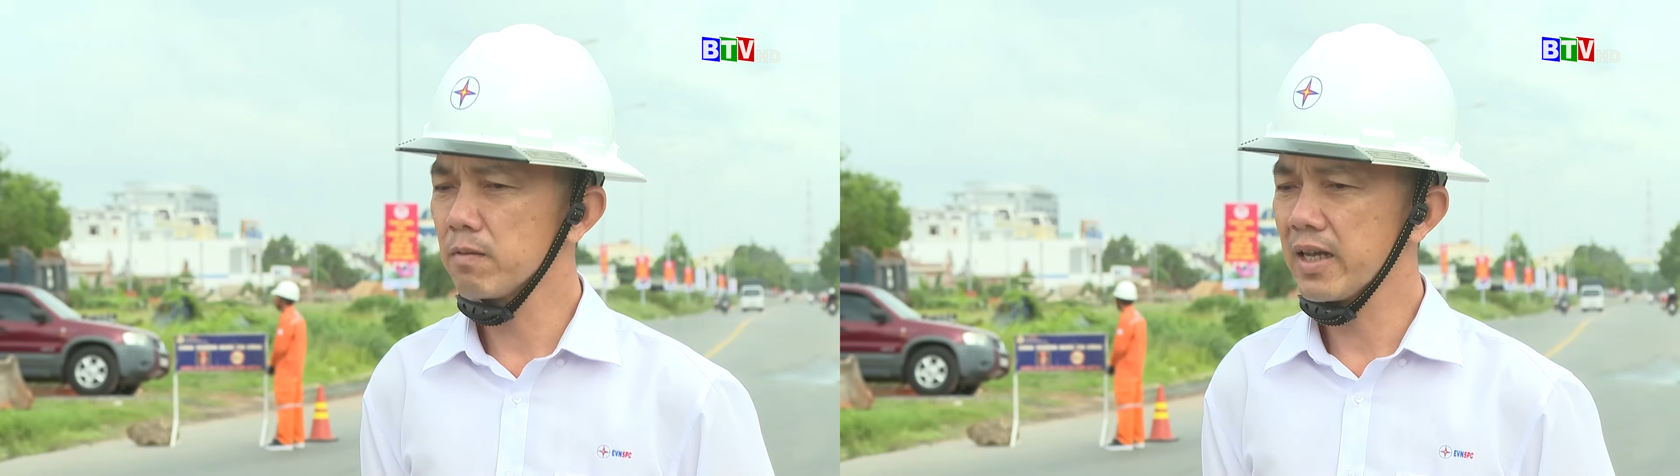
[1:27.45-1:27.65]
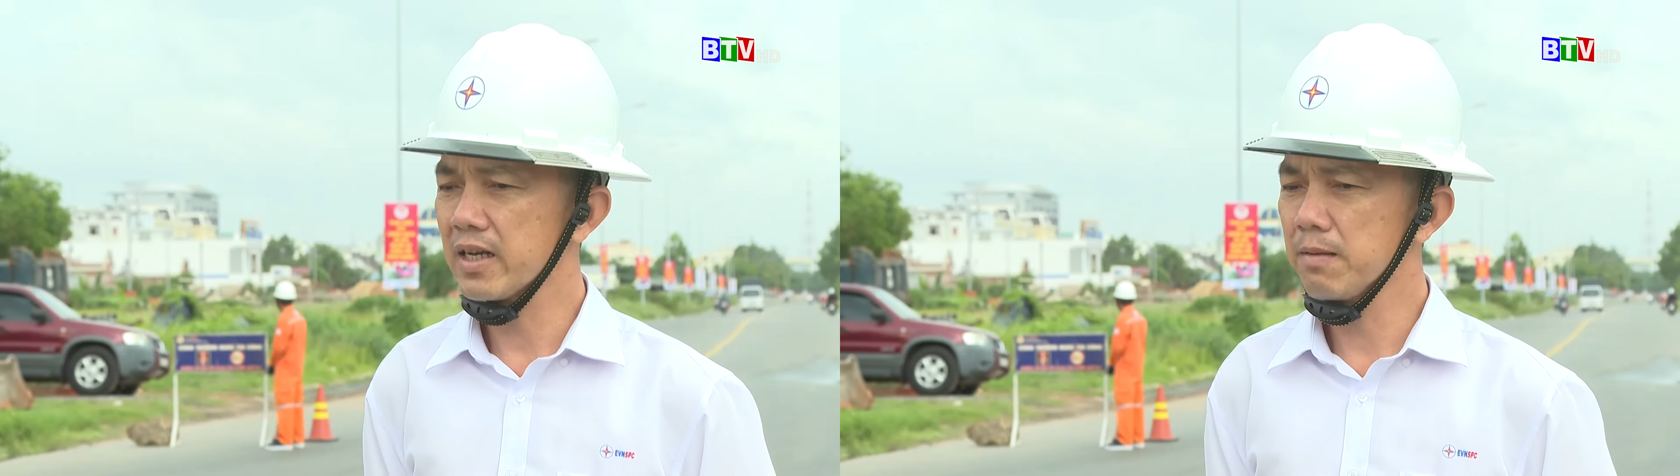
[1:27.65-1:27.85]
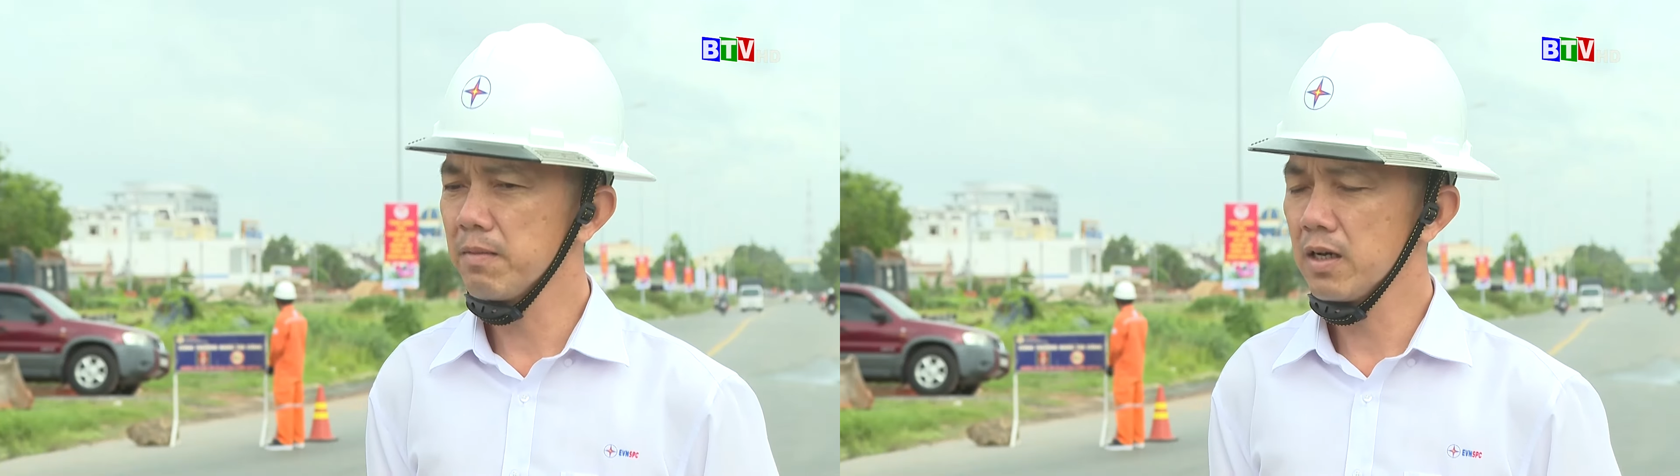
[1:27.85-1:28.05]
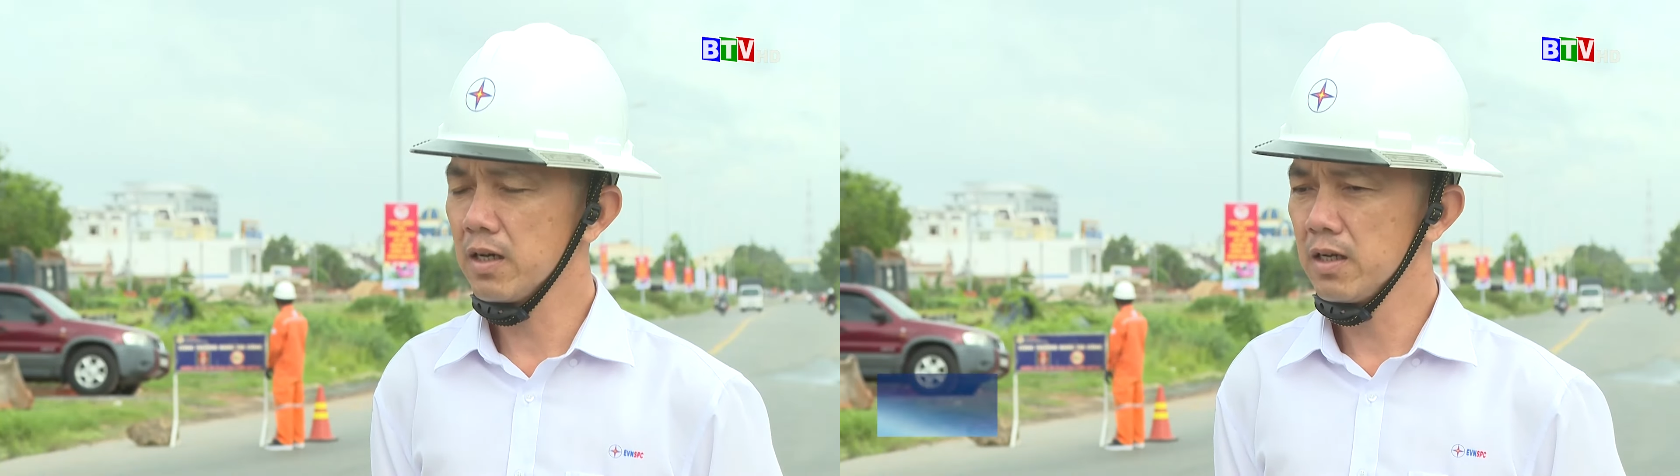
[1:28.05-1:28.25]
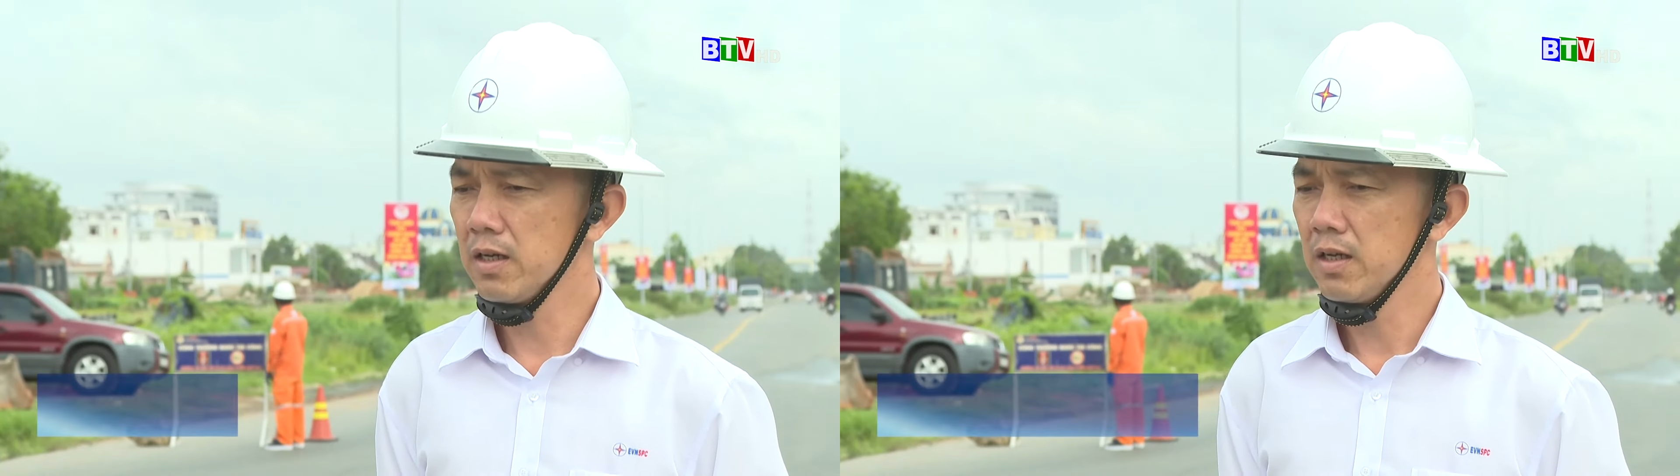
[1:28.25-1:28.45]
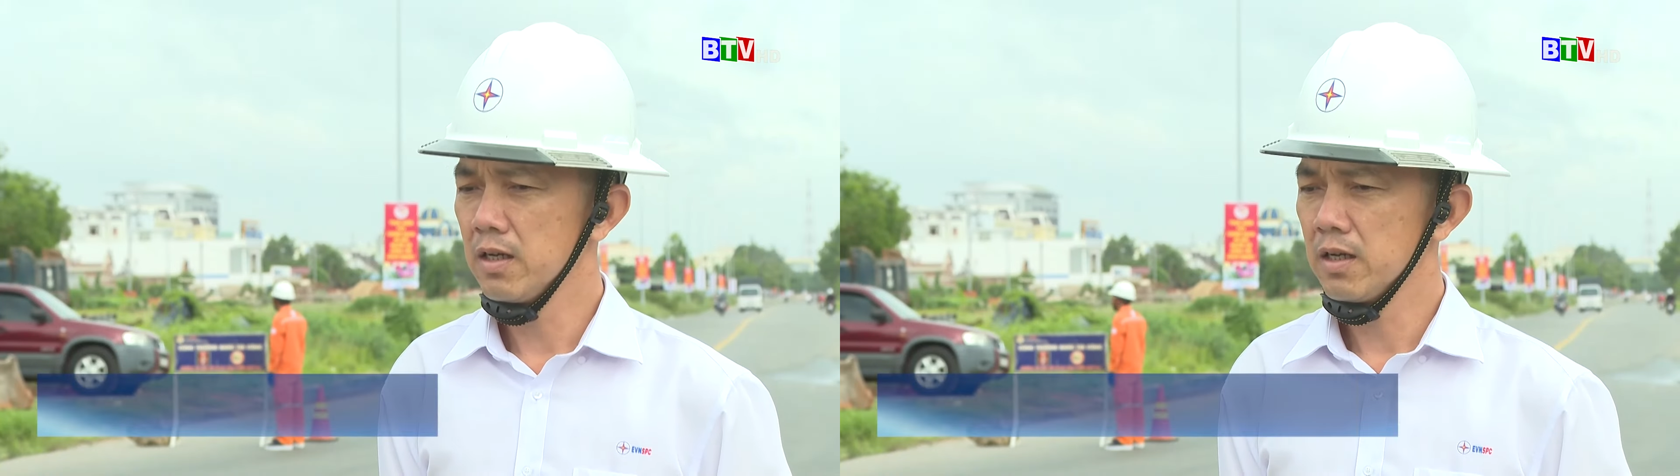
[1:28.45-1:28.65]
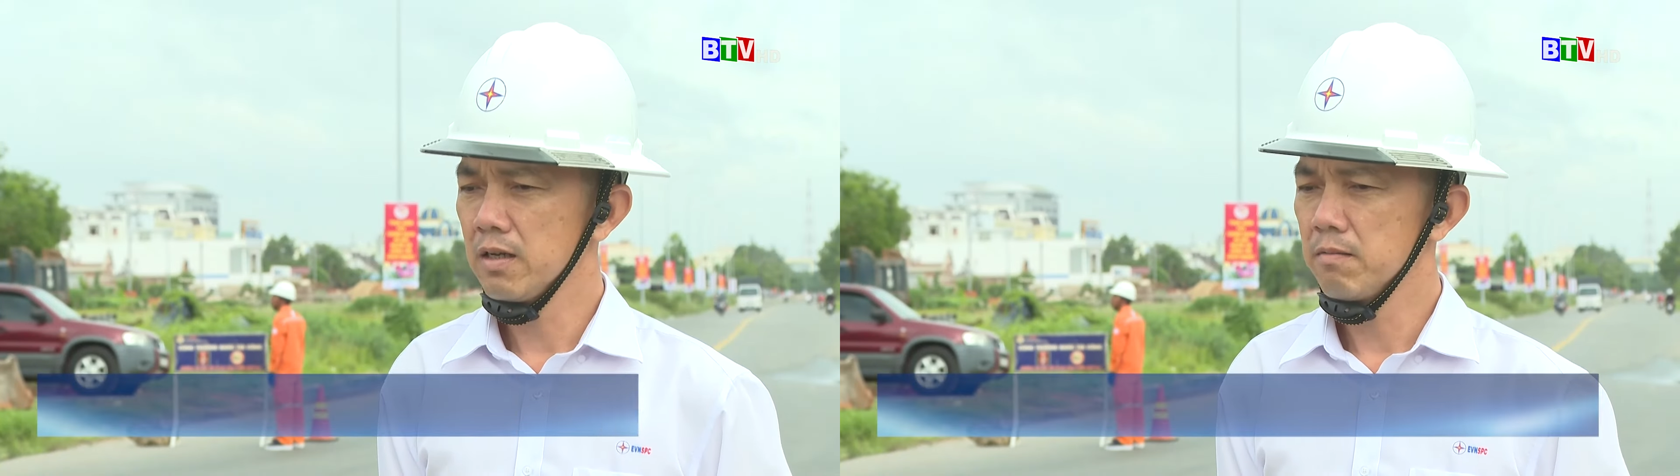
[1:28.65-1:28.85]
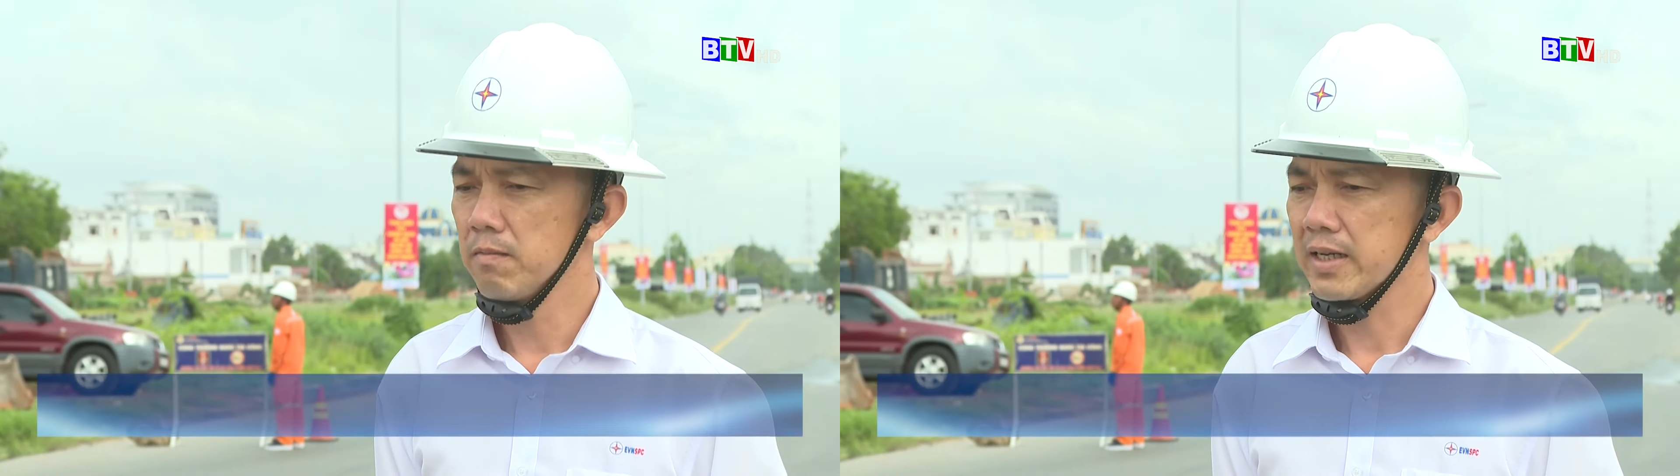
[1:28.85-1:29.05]
công tác này mà
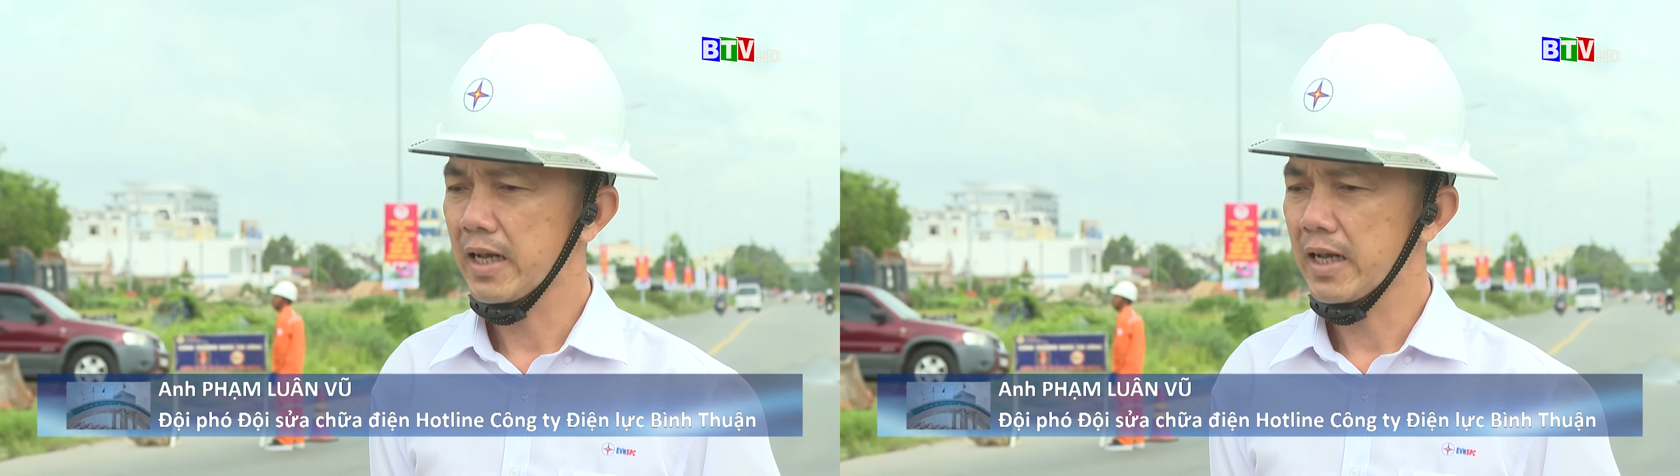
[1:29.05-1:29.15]
mà